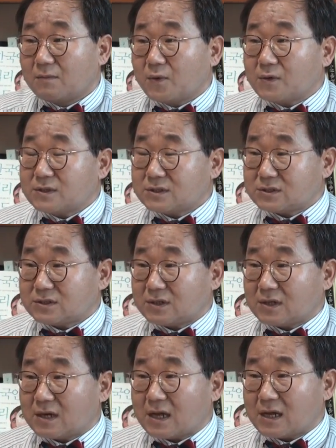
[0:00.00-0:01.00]
본인
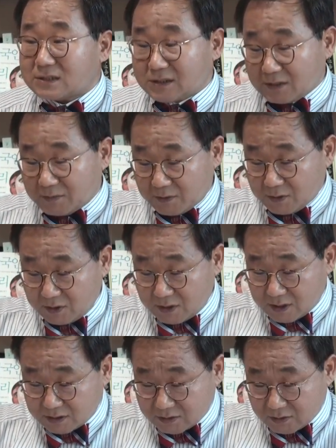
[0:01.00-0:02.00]
스스로가 지금
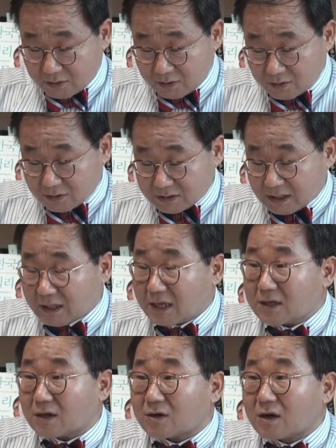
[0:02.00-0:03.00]
여기에서
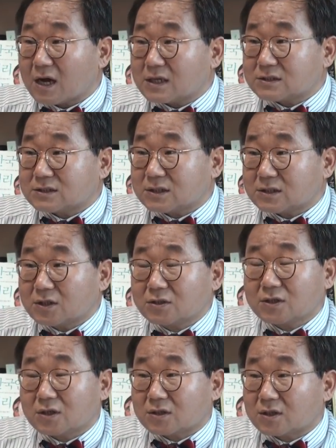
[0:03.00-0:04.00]
상당히 여러 가지
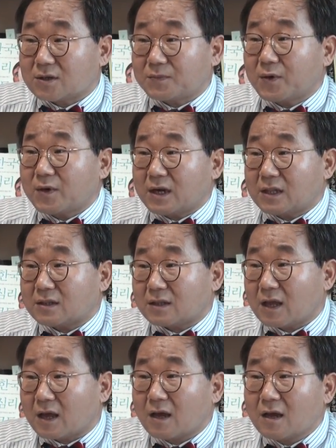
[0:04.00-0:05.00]
능력들을
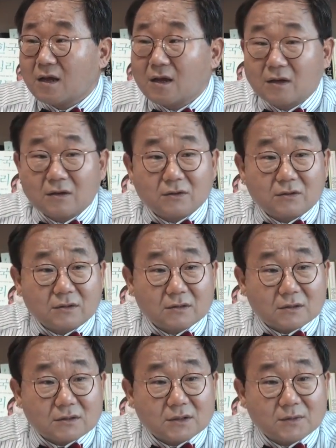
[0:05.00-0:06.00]
표현했는데 그거는
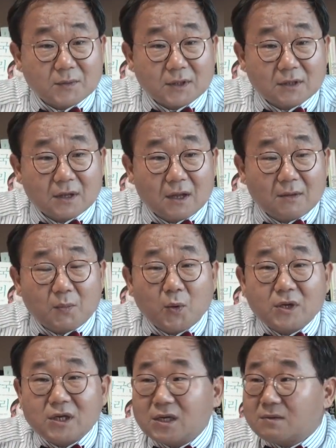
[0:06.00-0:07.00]
어쩌면
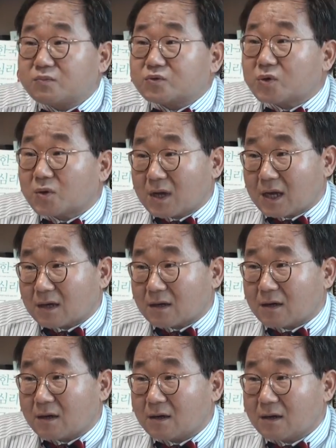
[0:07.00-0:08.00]
본인이 부족한
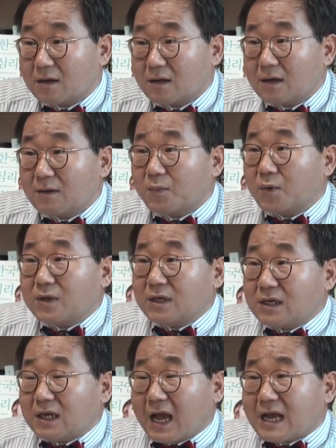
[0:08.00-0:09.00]
것 음.
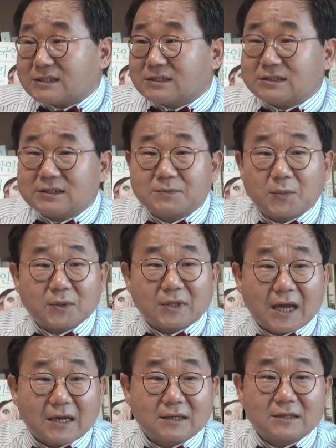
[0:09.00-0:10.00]
본인이 가지지
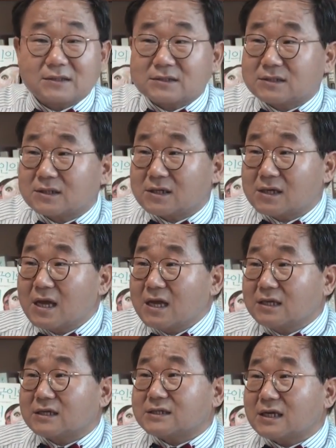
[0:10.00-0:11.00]
못한 것을
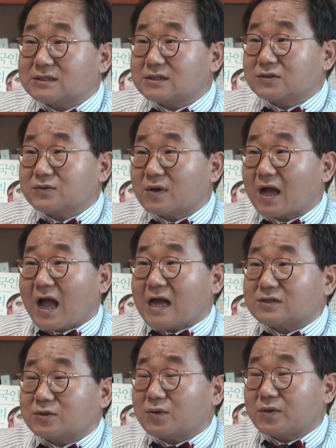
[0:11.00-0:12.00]
여자친구가
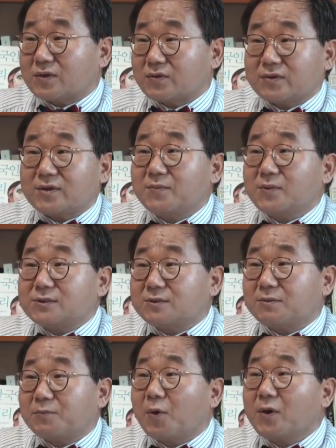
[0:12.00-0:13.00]
가지고 있고 그런
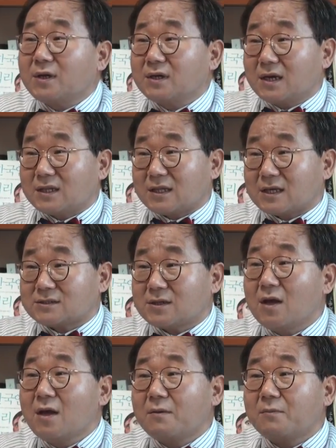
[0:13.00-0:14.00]
모습을 보인 거에 대해서